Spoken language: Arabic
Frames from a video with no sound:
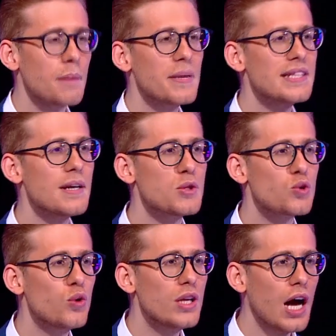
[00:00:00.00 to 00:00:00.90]
طب انت
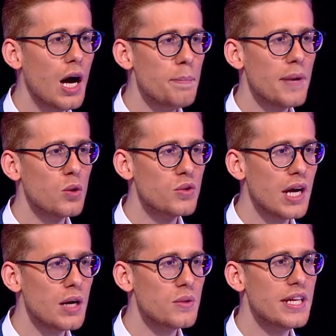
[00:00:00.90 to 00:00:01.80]
بتقول اب او
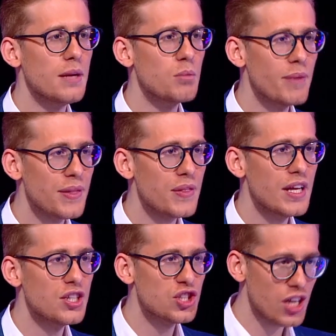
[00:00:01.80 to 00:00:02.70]
داون للممثل
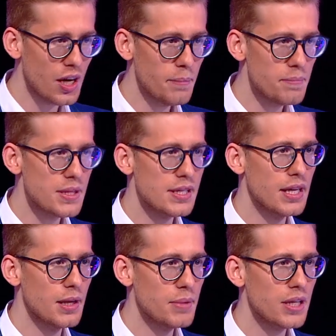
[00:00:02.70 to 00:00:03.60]
الشاب
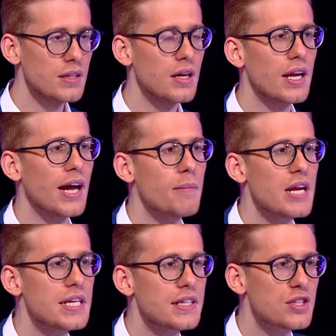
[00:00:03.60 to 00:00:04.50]
يلي بيخضع
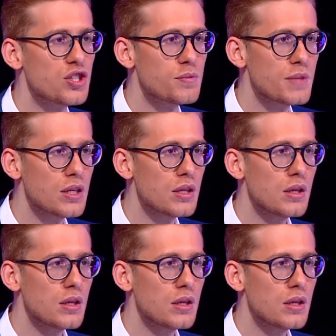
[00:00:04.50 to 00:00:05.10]
لعمليه تجميل